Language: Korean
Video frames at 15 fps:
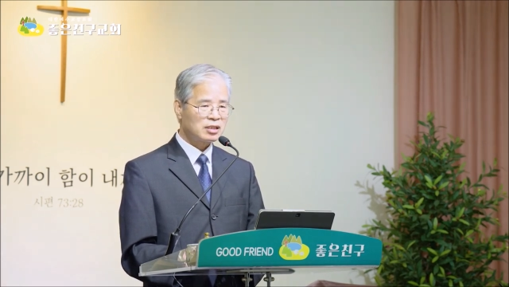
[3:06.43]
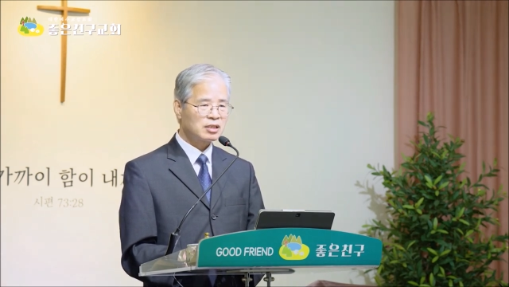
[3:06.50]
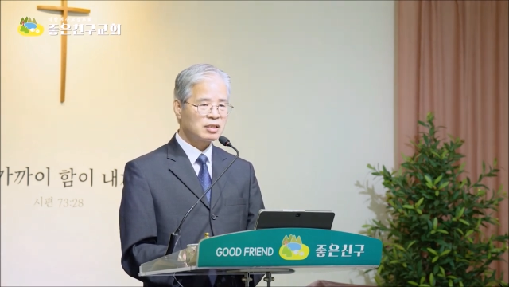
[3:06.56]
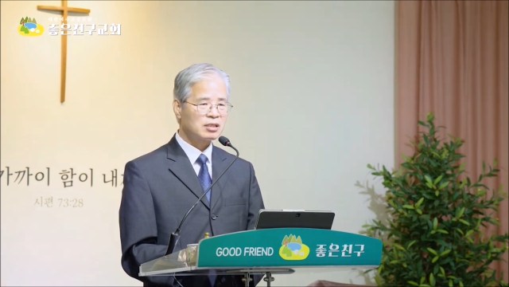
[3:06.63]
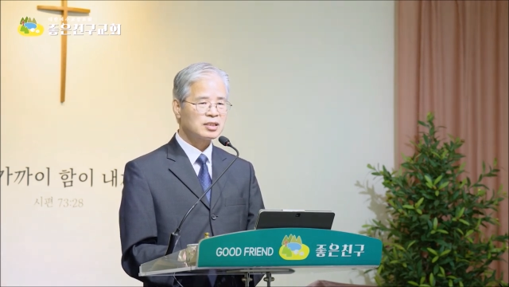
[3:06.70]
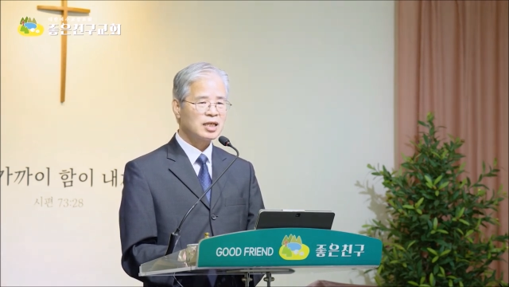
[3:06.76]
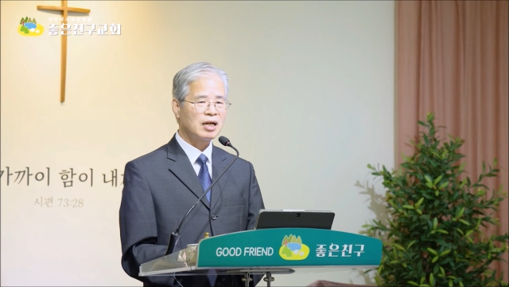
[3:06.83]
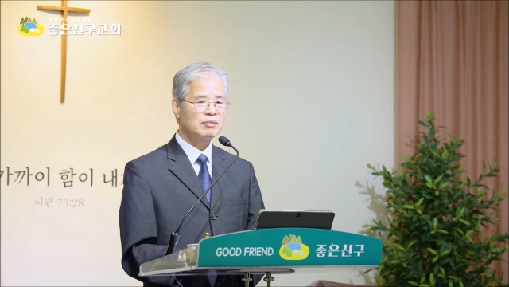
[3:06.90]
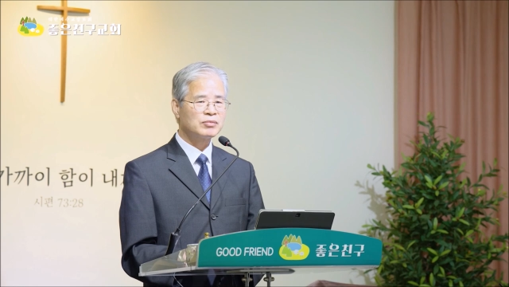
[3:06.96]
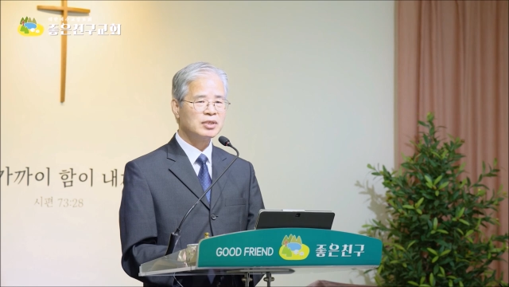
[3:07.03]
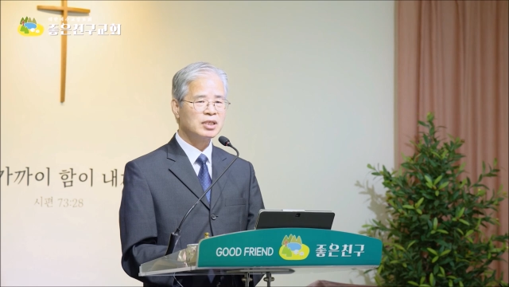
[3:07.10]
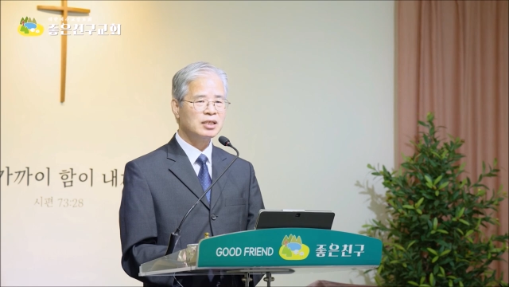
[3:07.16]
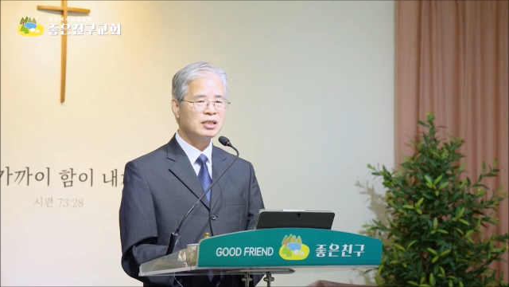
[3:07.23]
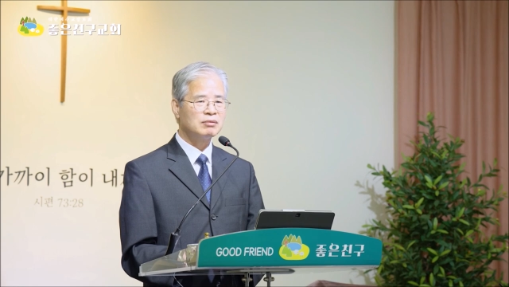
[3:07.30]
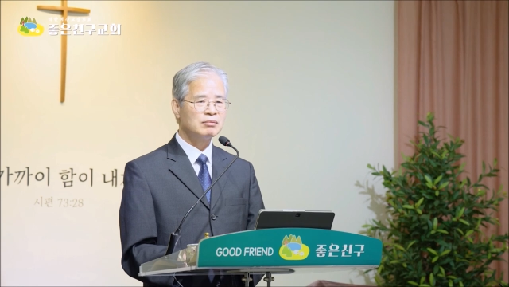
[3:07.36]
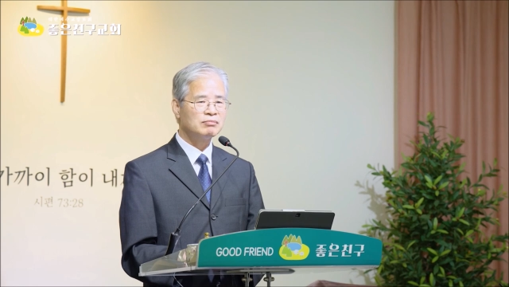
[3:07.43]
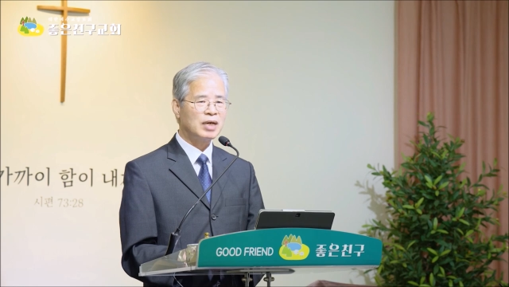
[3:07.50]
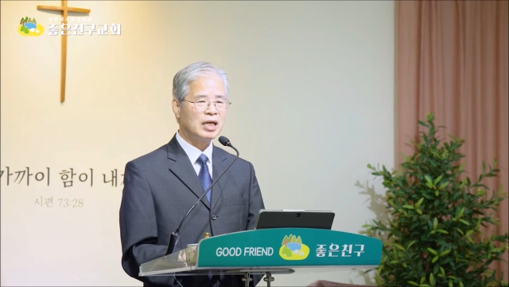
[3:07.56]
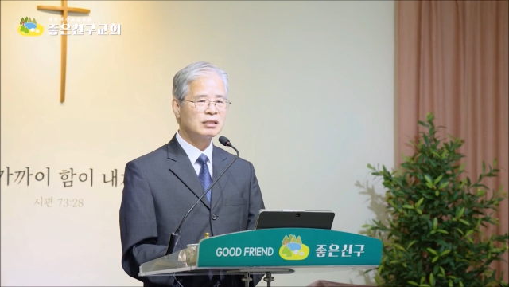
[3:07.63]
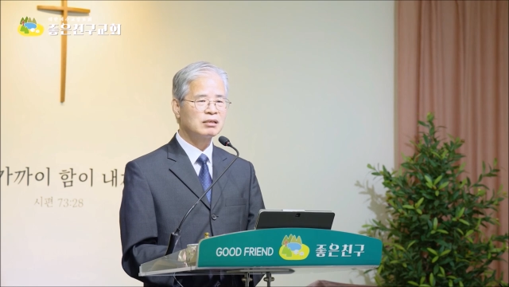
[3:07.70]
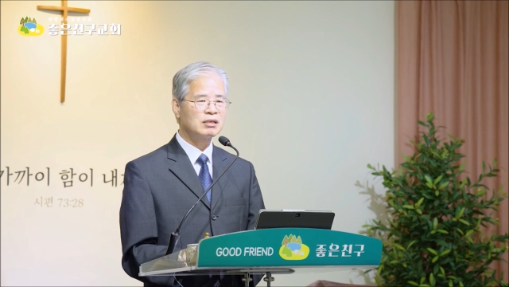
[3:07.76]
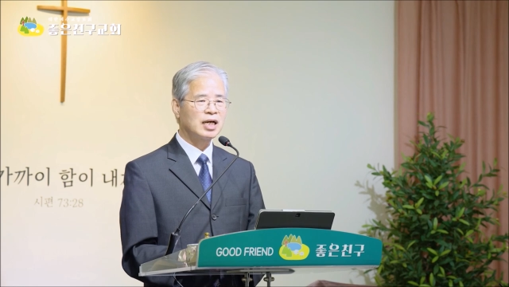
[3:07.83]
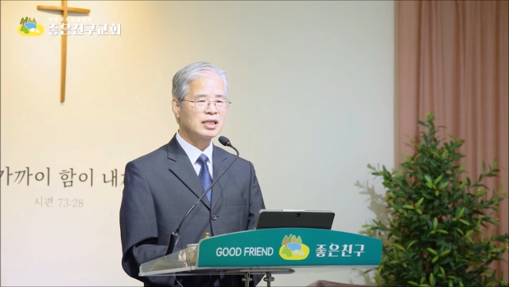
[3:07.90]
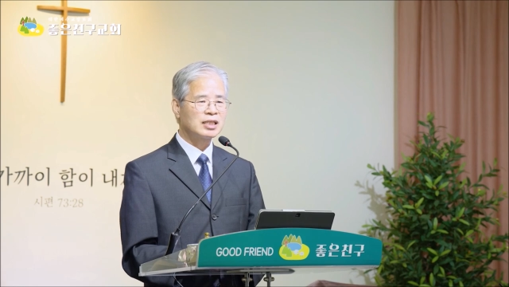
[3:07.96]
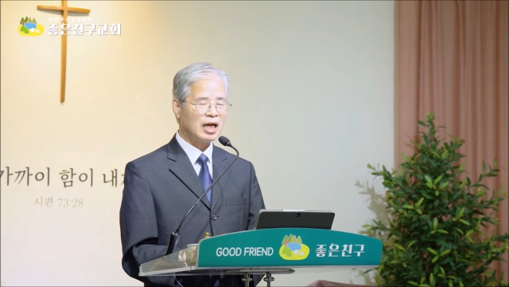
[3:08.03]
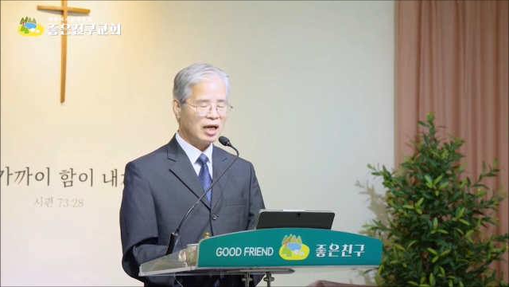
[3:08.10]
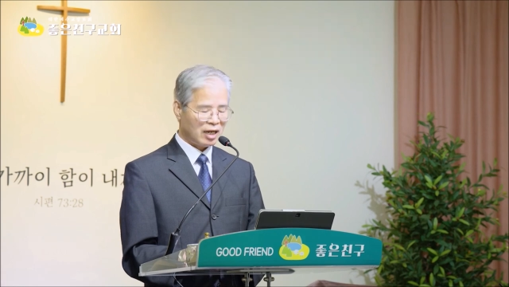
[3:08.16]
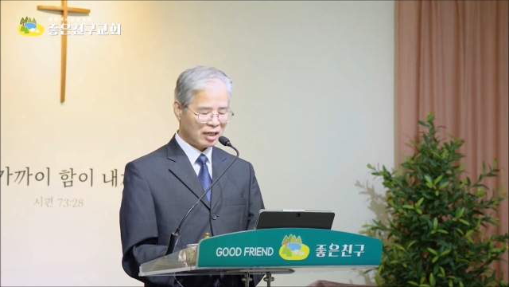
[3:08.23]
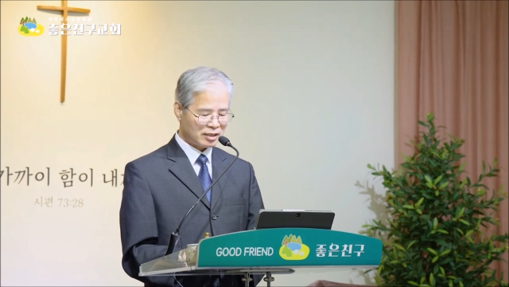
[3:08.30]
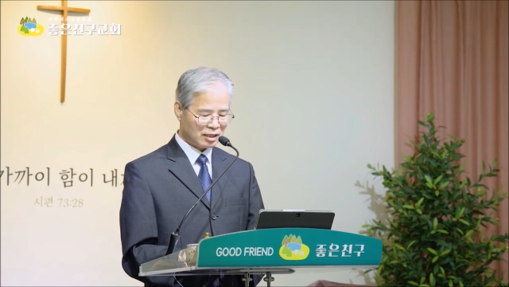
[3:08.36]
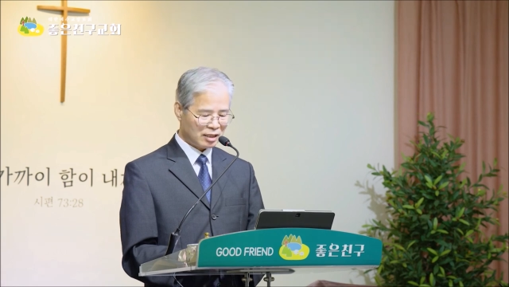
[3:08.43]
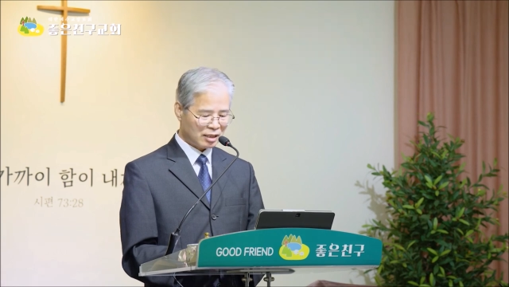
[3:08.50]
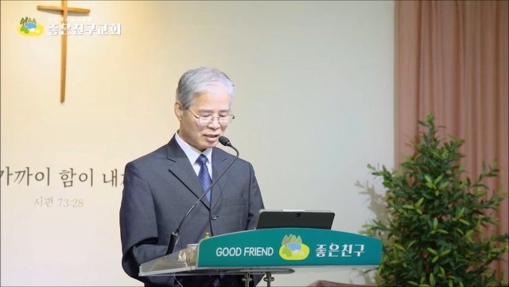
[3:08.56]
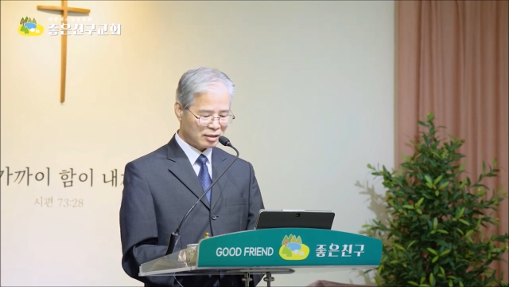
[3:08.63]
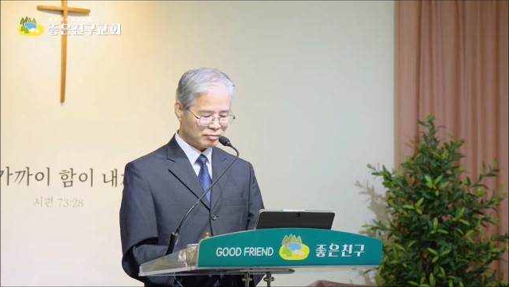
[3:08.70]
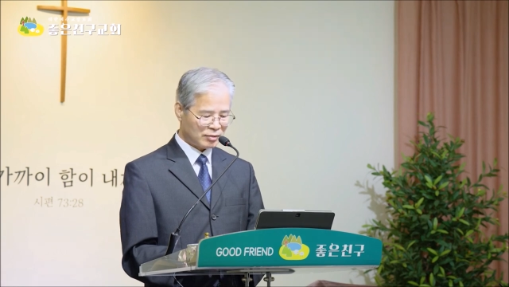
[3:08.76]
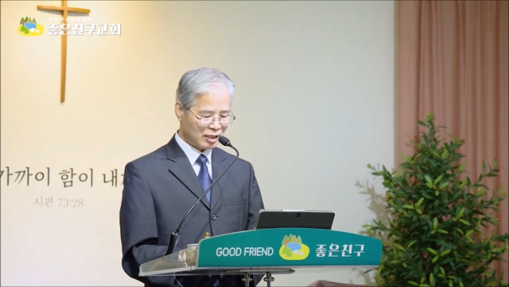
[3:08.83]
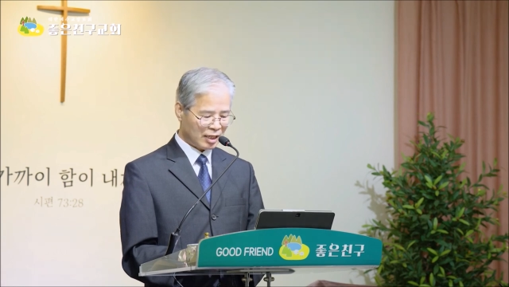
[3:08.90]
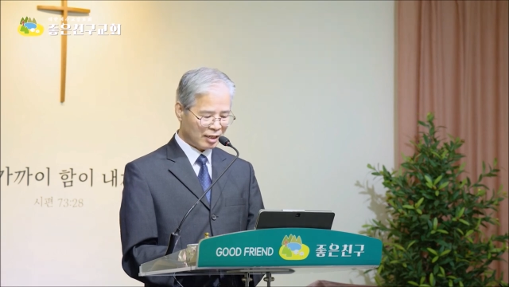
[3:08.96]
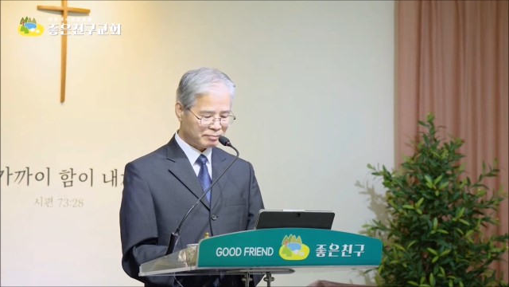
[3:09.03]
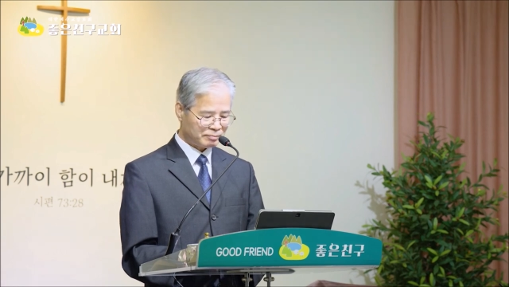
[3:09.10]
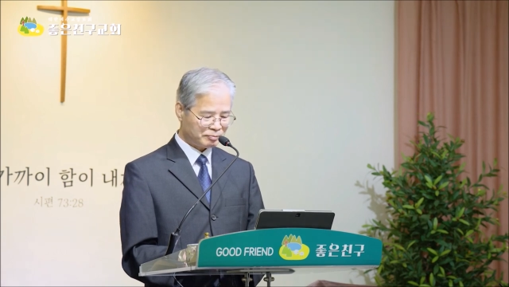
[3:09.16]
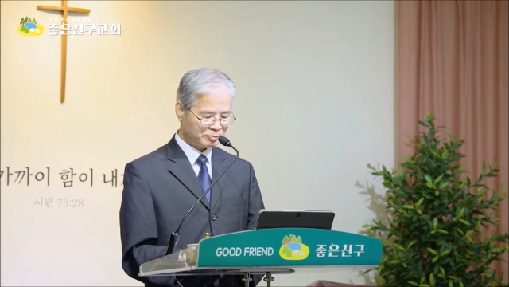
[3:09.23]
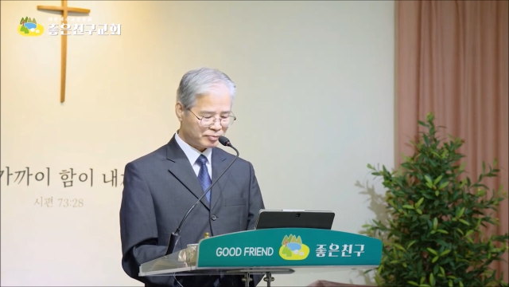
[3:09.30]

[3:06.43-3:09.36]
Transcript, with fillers: 그런 사람들이 많은 것 같다 생각이 듭니다.